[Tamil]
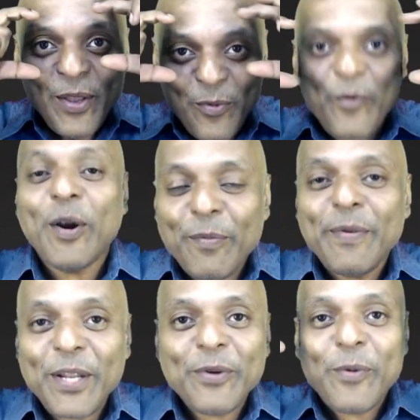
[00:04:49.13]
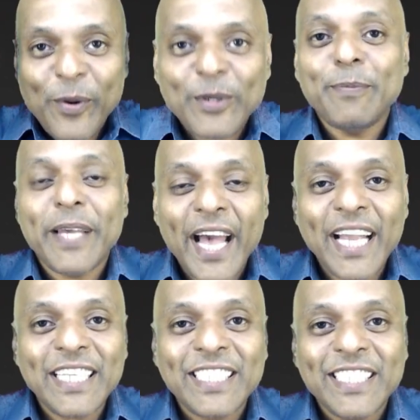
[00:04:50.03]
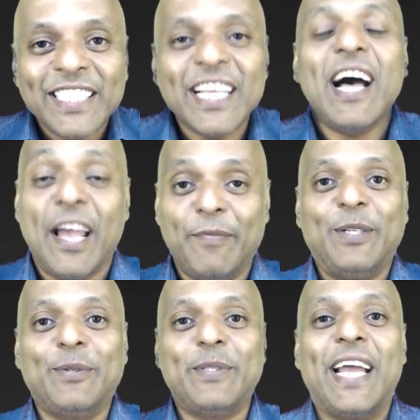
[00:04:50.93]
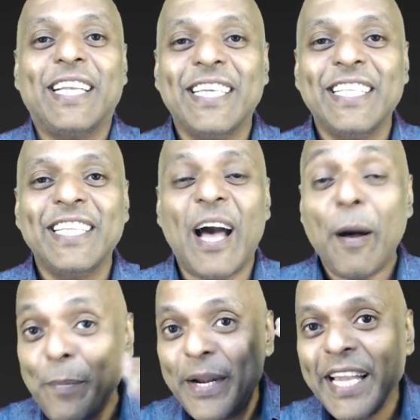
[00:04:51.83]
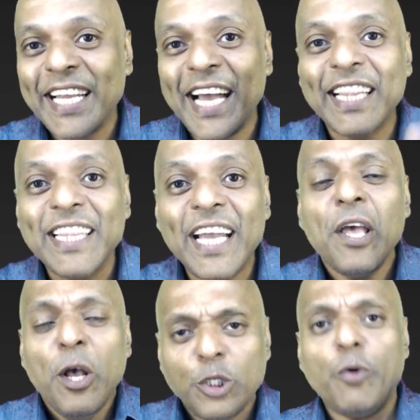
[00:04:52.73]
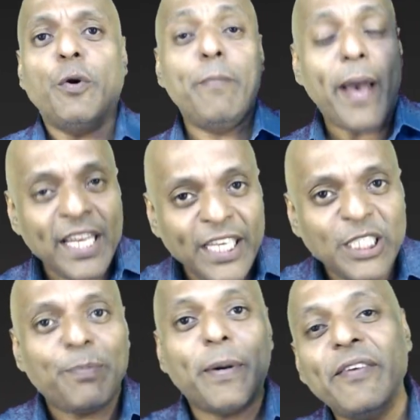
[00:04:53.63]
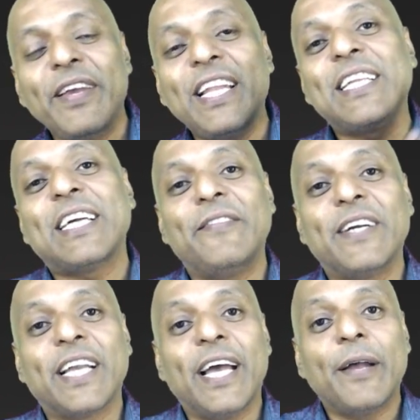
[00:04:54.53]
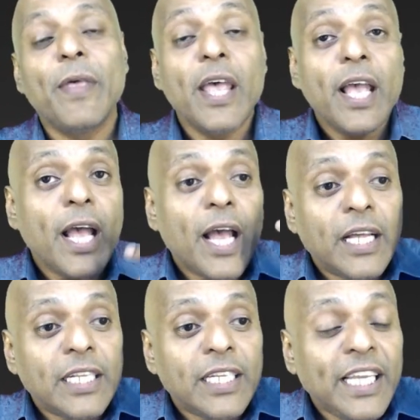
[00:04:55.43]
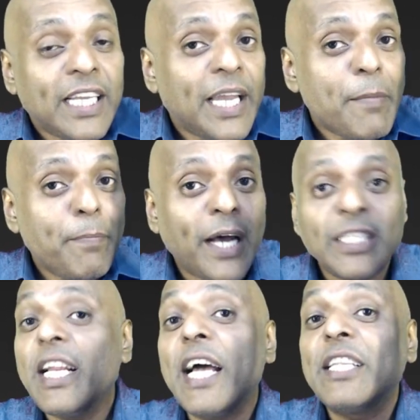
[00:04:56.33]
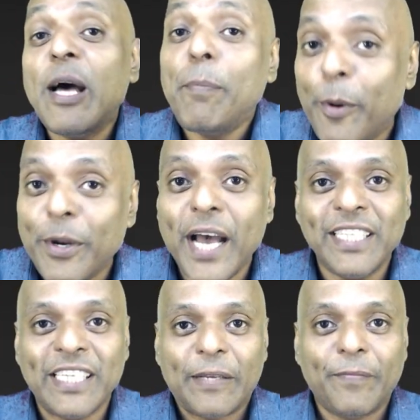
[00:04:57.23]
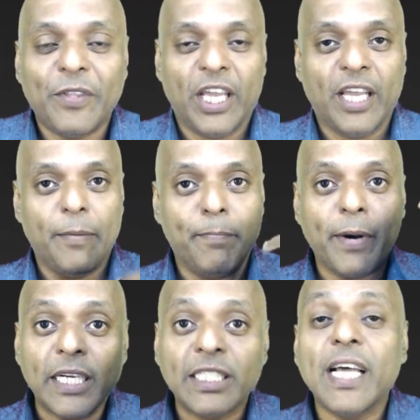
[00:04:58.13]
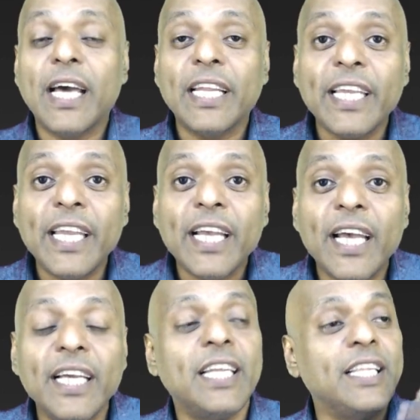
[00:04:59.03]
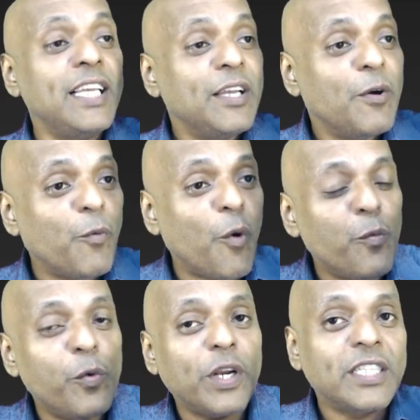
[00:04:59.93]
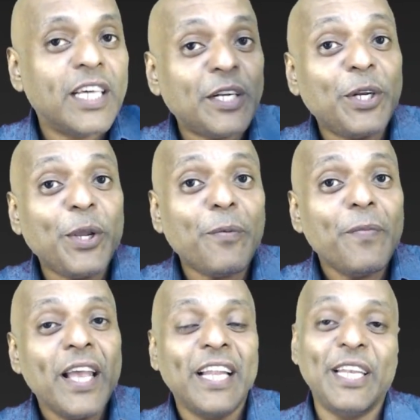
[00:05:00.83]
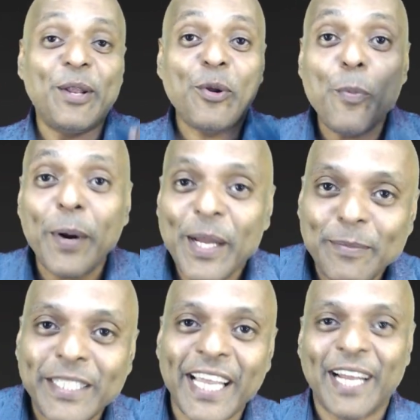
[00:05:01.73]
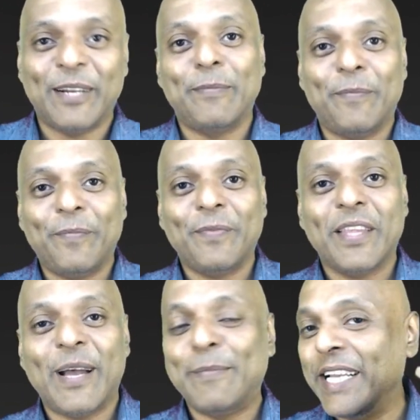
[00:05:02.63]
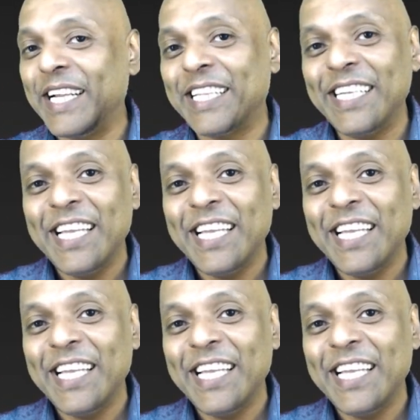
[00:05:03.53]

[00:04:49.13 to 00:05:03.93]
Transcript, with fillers: யூ வாண்ட் மீ டு க்ளோஸ் மை ஐஸ் ஐ வில் டூ தட் அப்படிங்கிற அந்த ஸோ ஒரு மேனேஜர் பதவியில் இருக்கிறவங்க நீங்கள் இம்பார்ஷலாக இருந்தால் போராது நீங்கள் இம்பார்ஷலாக இருக்கீங்கன்னு ஒவ்வொருத்தர்கிட்டையும் நிரூபணம் செய்யணும் அப்படிங்கிறது